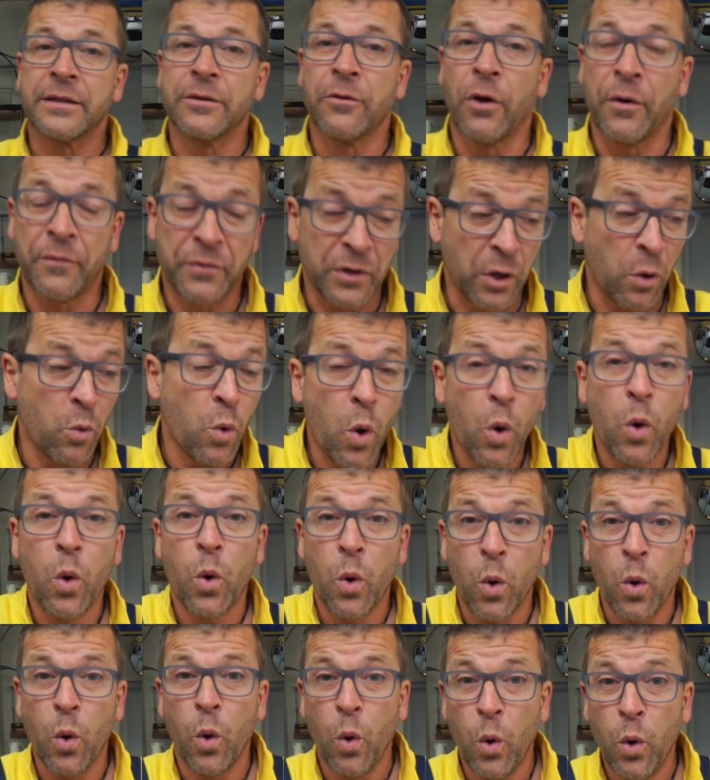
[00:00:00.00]
Und wieder, oh,
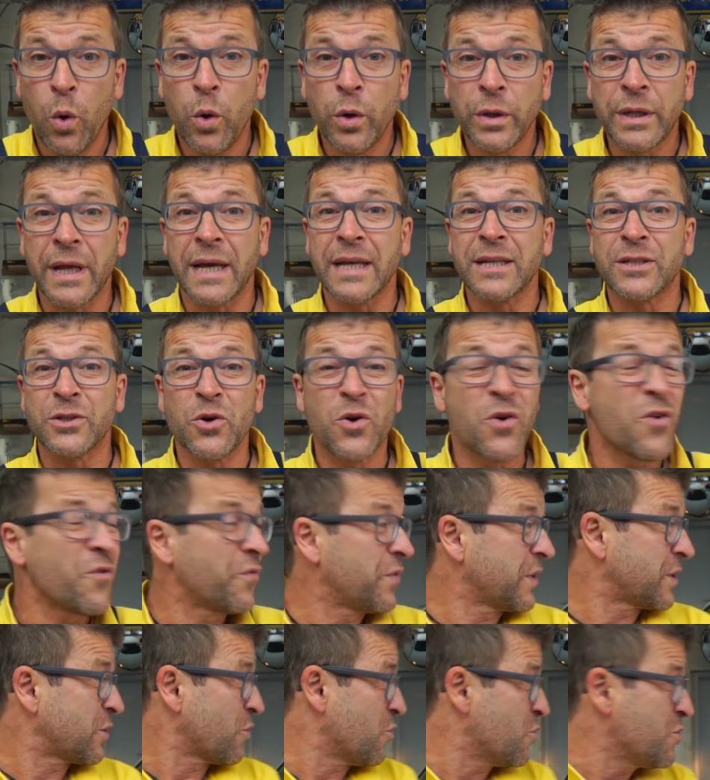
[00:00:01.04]
oh, oh, da ist
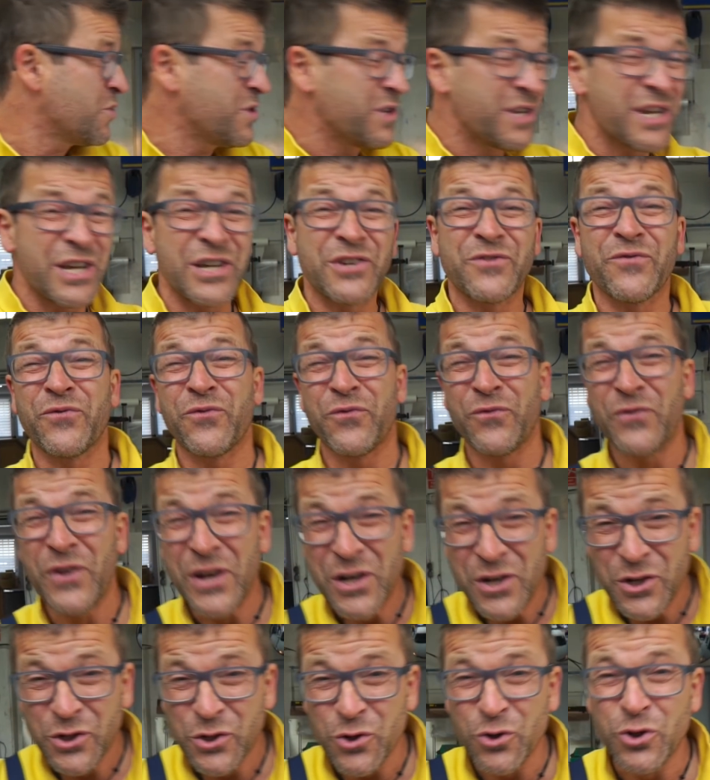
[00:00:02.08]
irgendwas undicht,
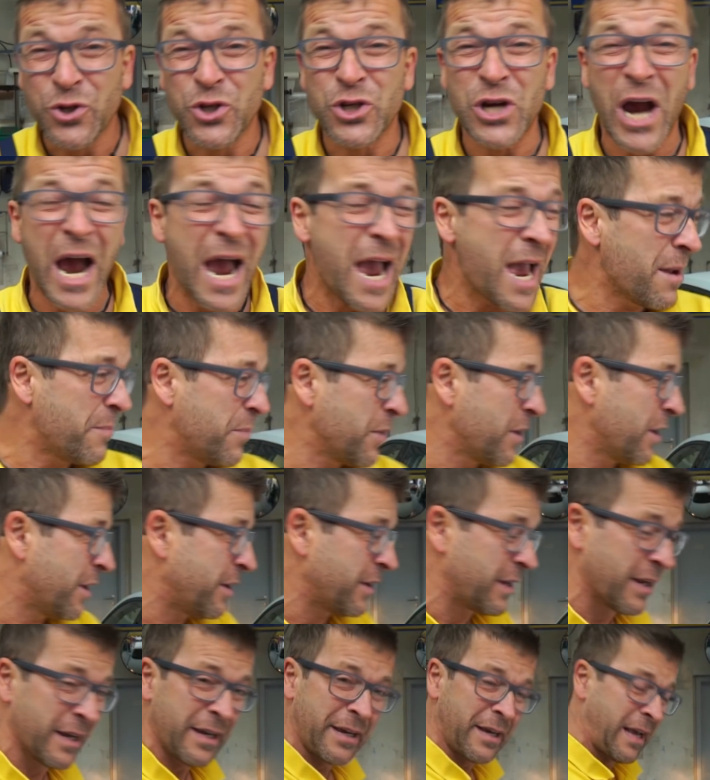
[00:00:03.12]
Windschutzscheibe.
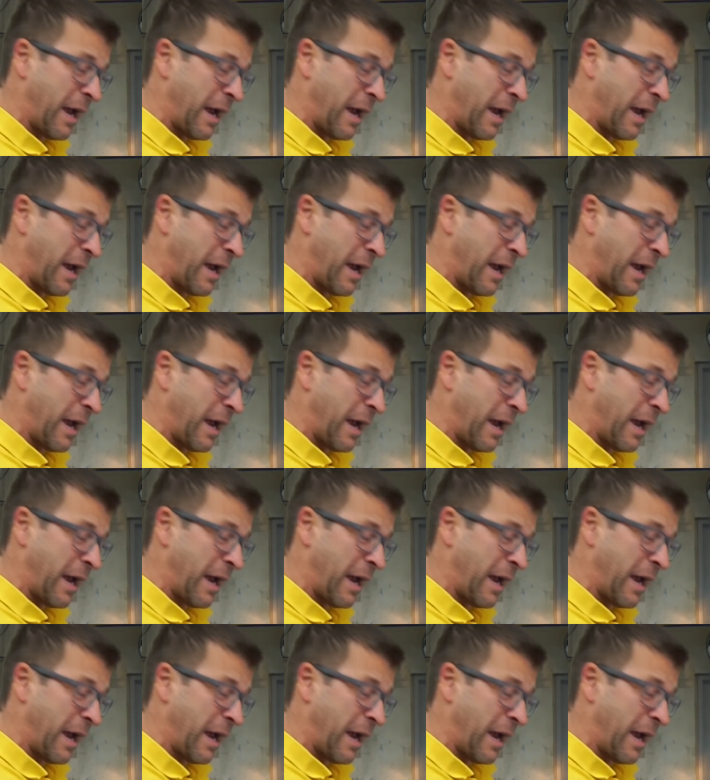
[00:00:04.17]
Ne?